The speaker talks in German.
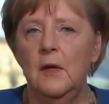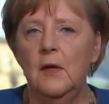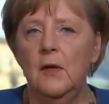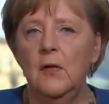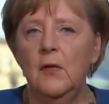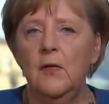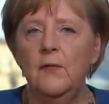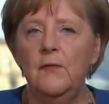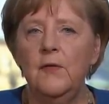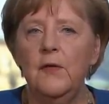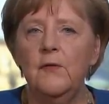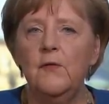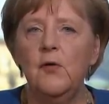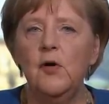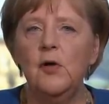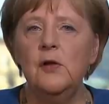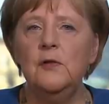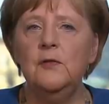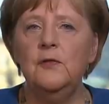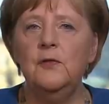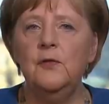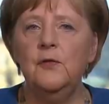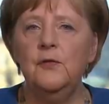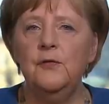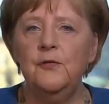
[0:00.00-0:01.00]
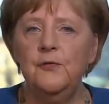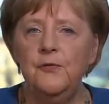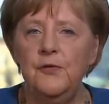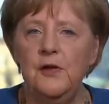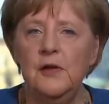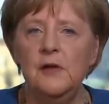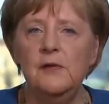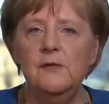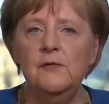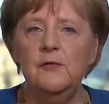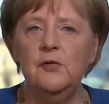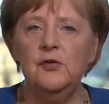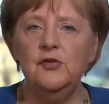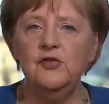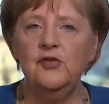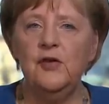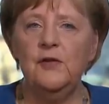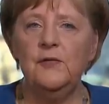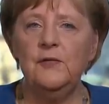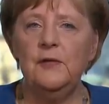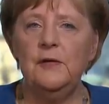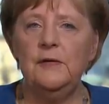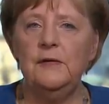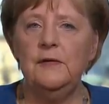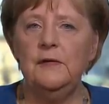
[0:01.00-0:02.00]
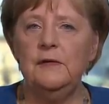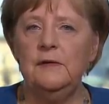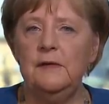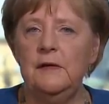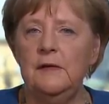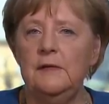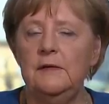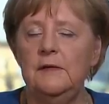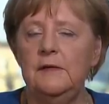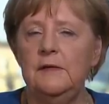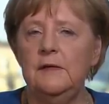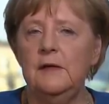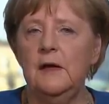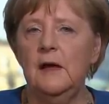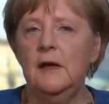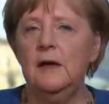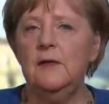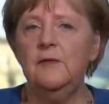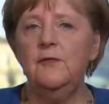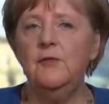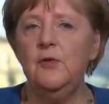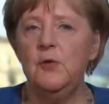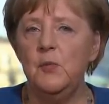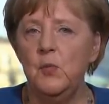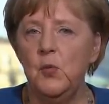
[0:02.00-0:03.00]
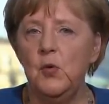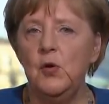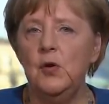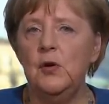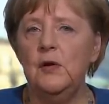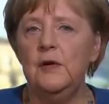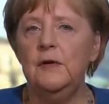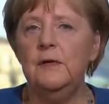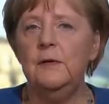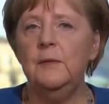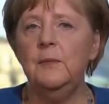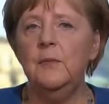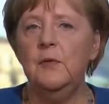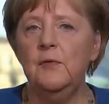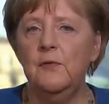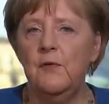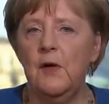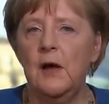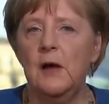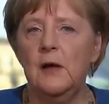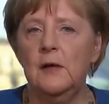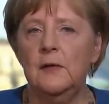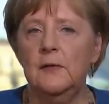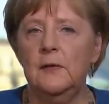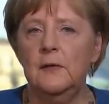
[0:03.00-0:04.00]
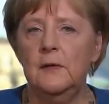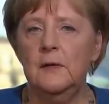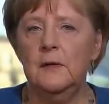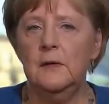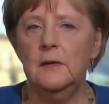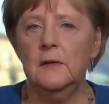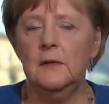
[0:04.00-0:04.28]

und wir wollen so viel wirtschaftliche Tätigkeit wie möglich bewahren.